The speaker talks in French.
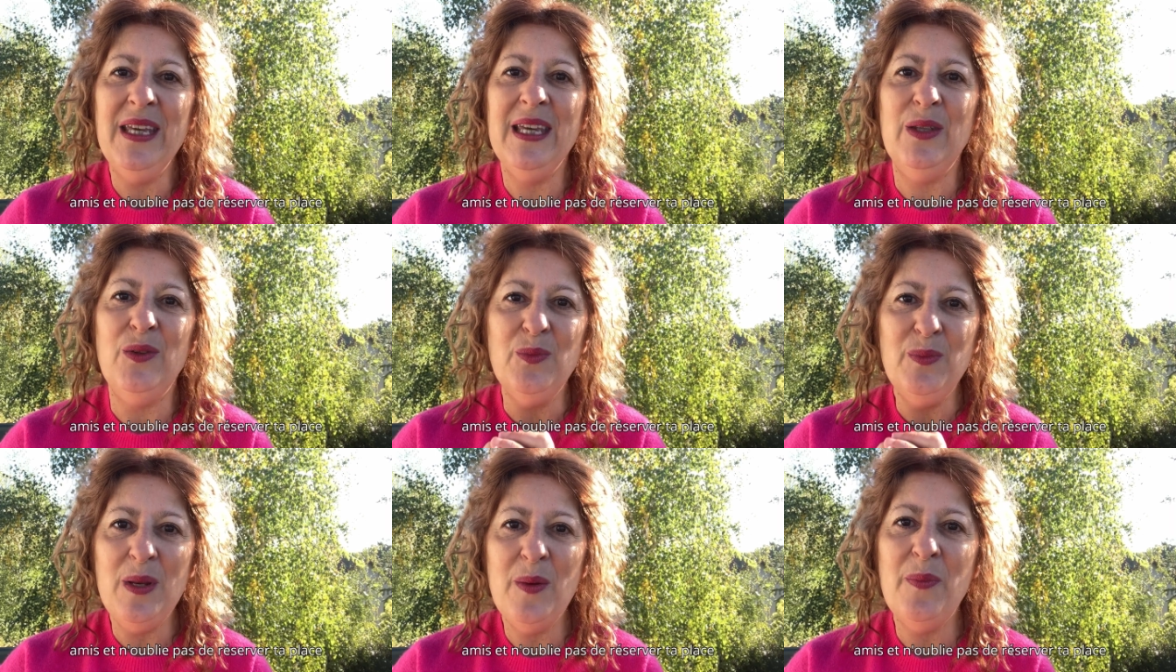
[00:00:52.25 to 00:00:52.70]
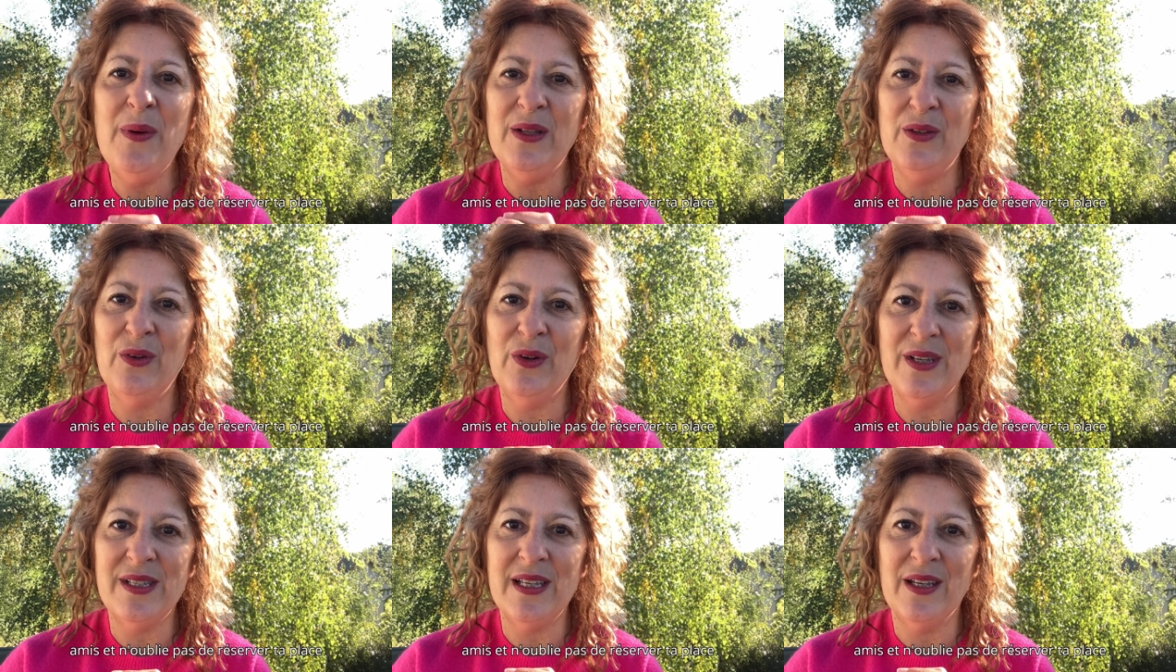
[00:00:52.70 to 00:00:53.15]
et n'oublie pas de
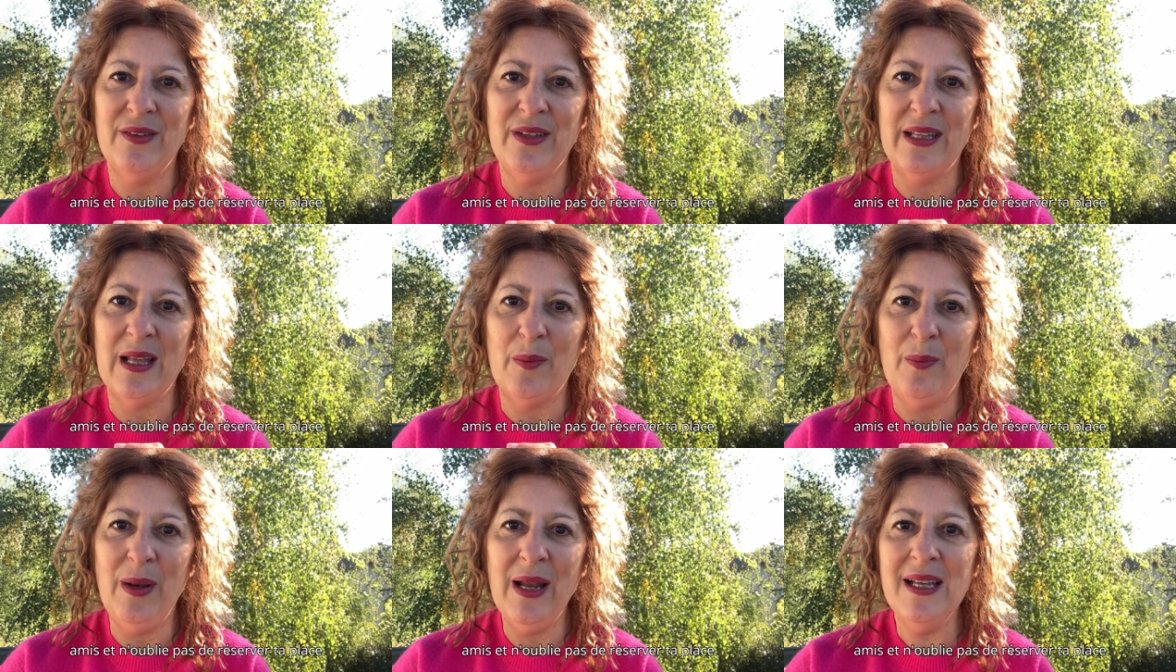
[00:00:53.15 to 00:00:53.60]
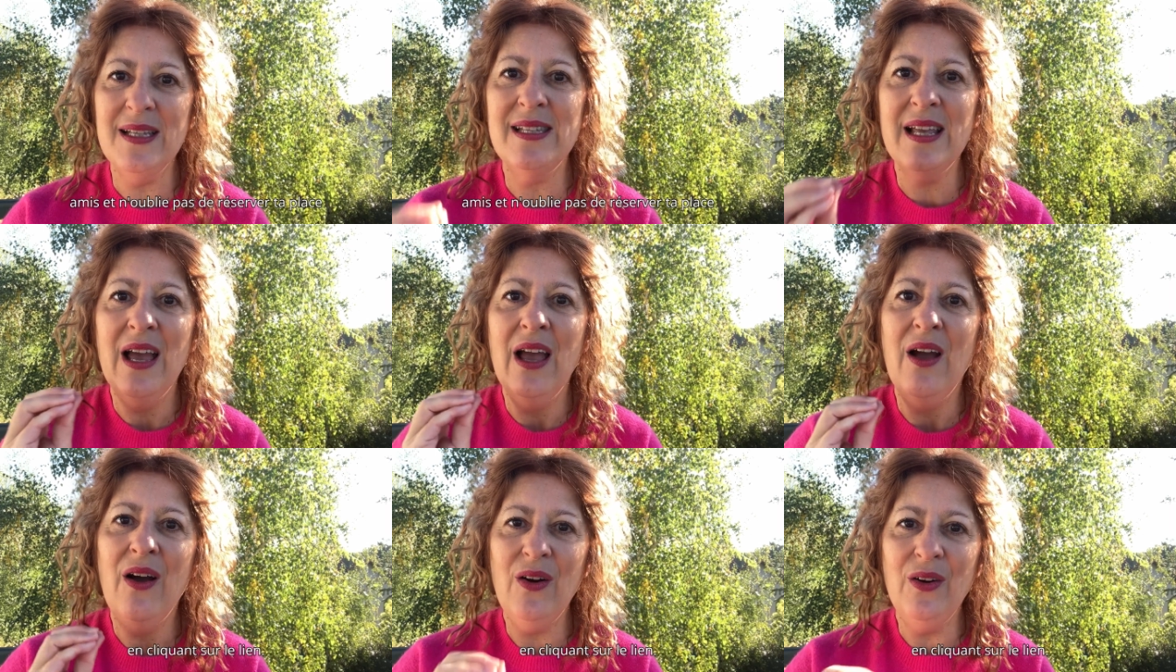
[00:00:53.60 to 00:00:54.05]
réserver ta place
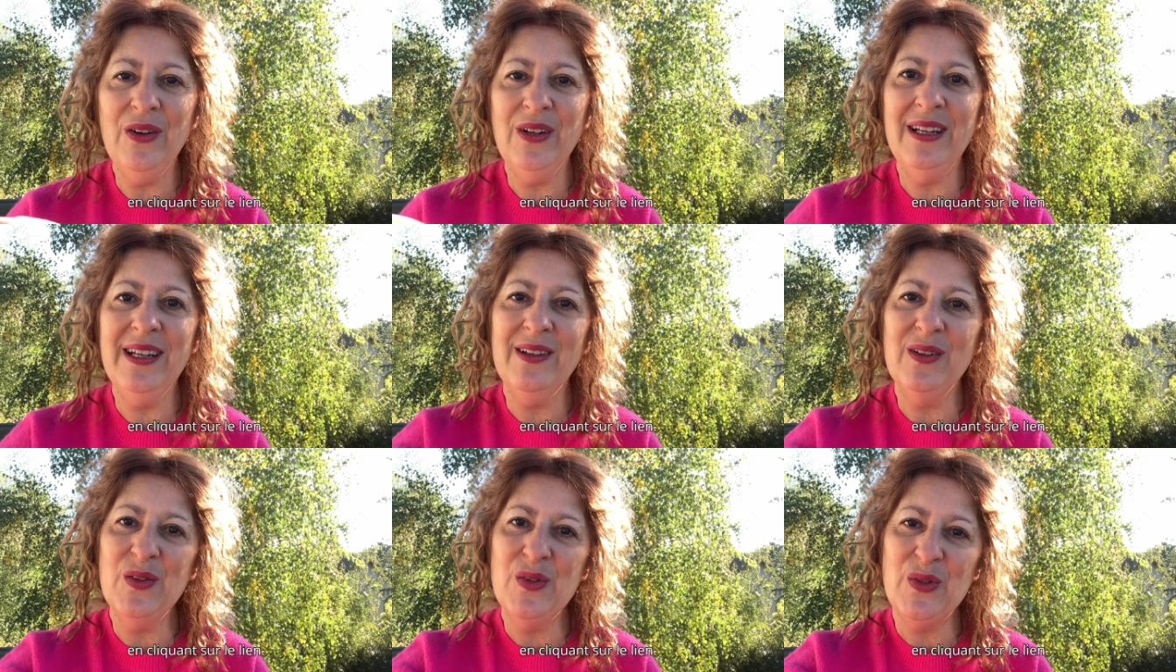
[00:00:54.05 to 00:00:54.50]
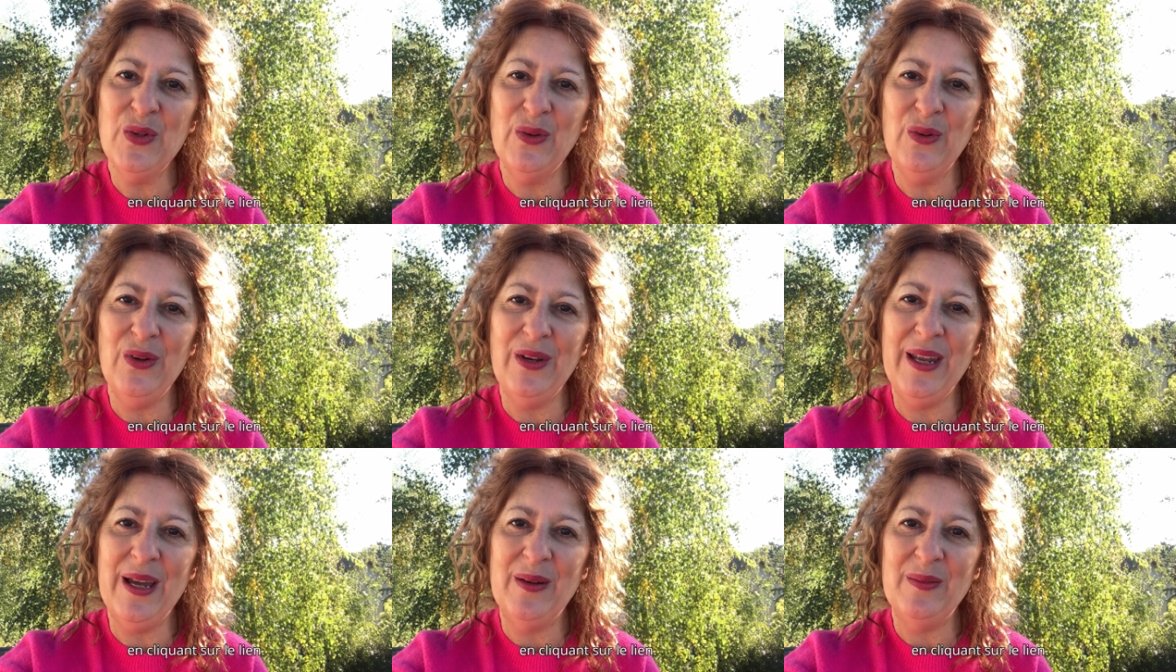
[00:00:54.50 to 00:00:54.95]
en en cliquant sur le
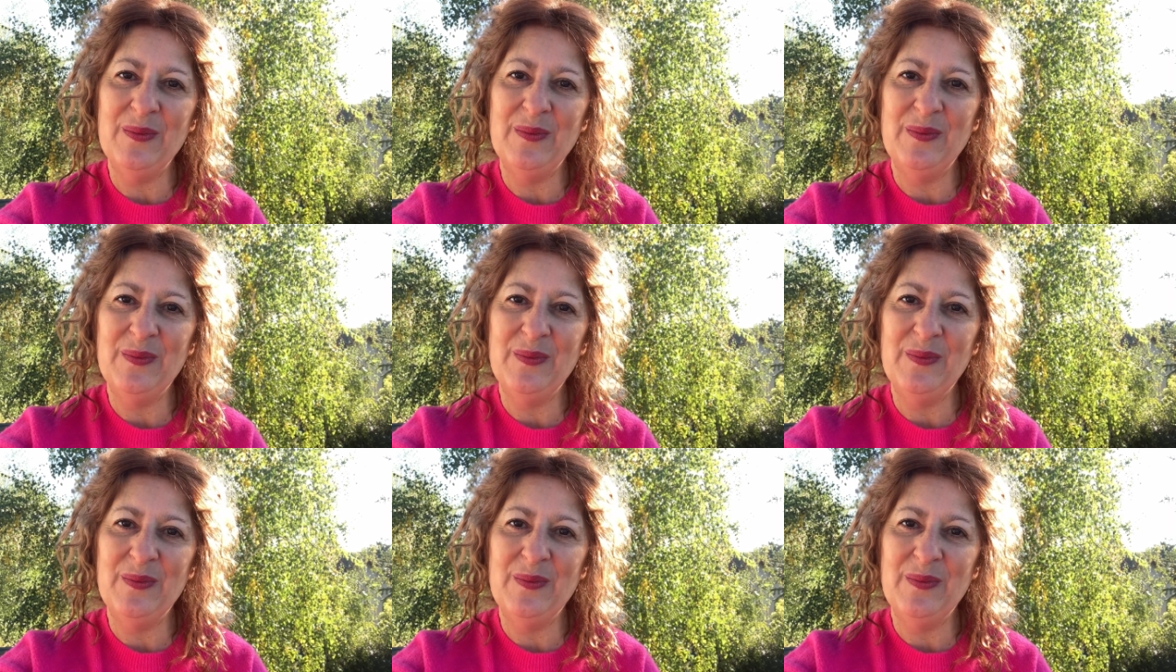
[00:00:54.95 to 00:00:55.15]
lien.